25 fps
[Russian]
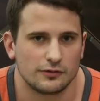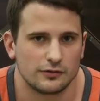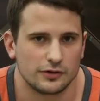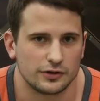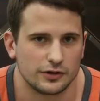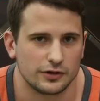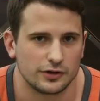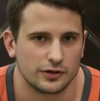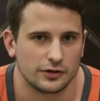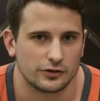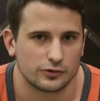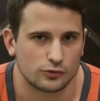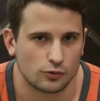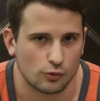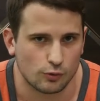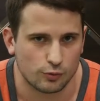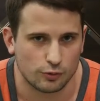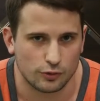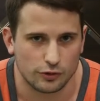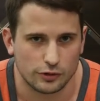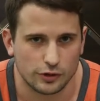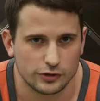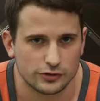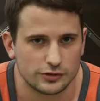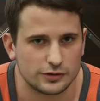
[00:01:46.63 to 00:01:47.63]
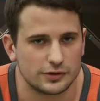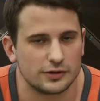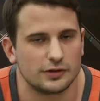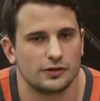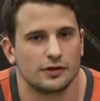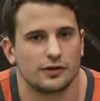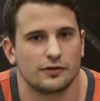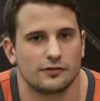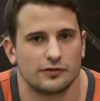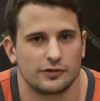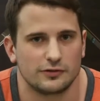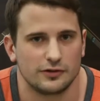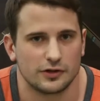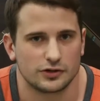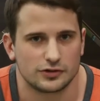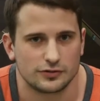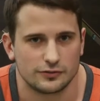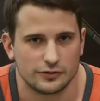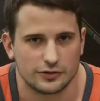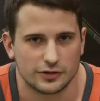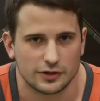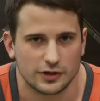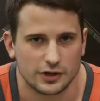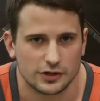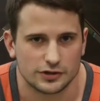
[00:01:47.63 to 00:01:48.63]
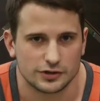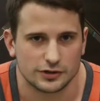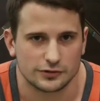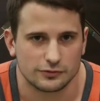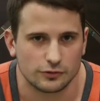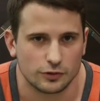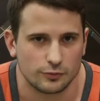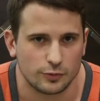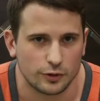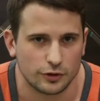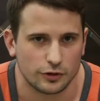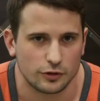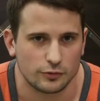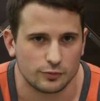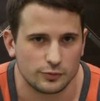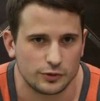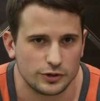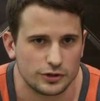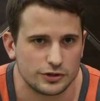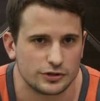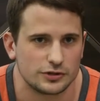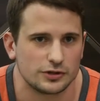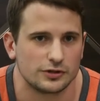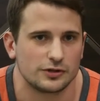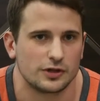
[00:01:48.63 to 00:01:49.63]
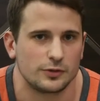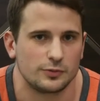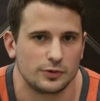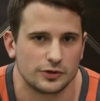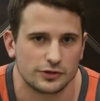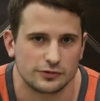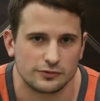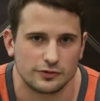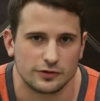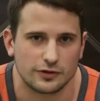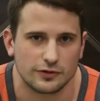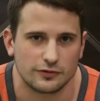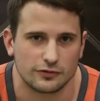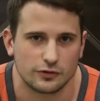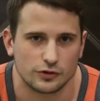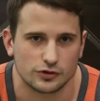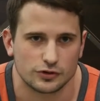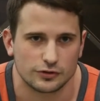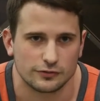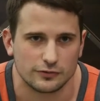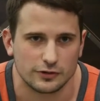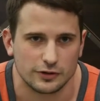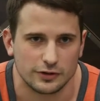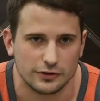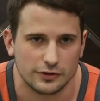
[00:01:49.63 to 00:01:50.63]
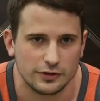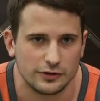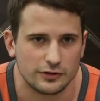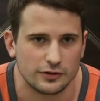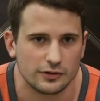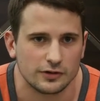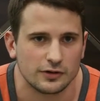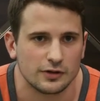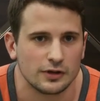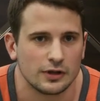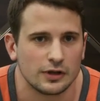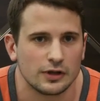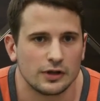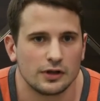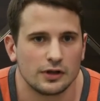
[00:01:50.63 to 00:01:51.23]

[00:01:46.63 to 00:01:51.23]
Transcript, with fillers: Вы скрупулезно взвешиваете каждый свой прием пищи, записываете все, что вы едите,